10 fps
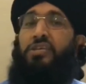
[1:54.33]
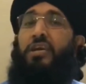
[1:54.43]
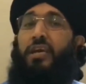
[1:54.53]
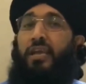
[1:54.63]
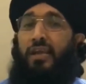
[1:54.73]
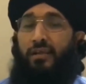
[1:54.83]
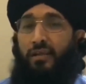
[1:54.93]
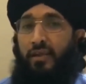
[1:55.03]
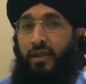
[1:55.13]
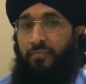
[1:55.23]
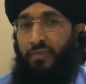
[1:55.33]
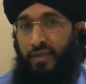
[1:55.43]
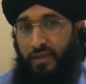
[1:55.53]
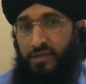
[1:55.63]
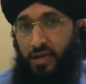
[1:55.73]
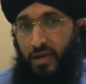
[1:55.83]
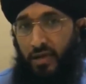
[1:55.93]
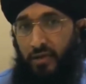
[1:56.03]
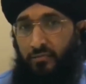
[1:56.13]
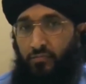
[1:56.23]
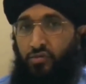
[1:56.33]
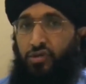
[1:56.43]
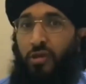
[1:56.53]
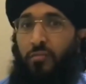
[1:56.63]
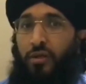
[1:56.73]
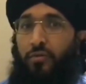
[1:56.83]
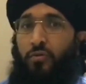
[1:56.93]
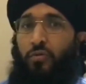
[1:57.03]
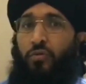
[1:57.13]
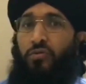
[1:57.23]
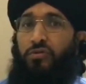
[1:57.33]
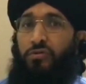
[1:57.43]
चीखें निकल रही हैं कि जहाँ मुसलमानों को